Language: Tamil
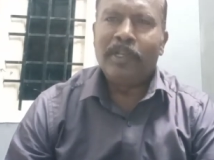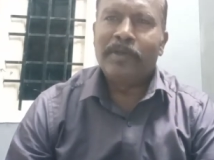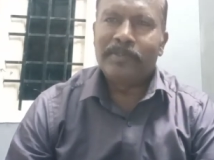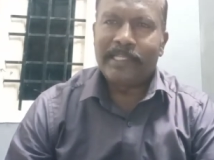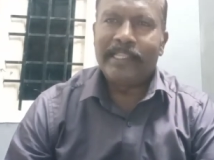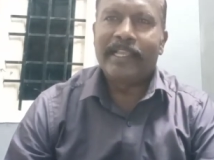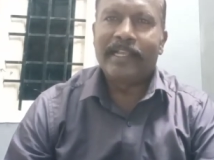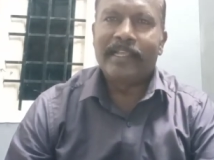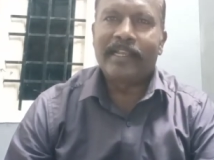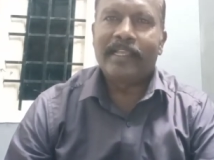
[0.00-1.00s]
இன்னும்
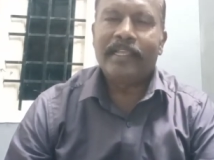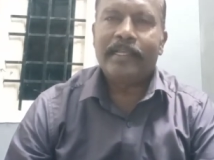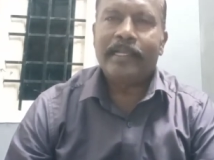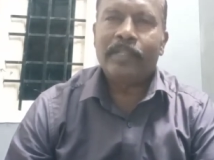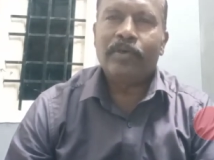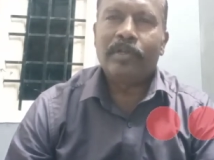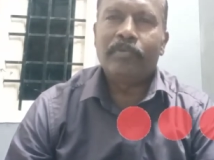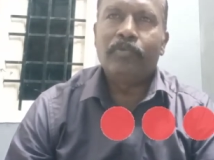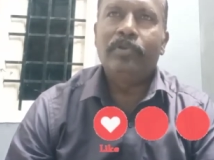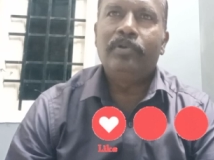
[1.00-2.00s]
சந்தேகங்கள் இருக்குது அது ஒரு
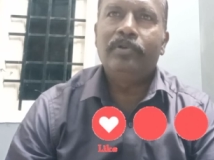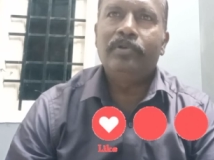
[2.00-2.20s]
முழு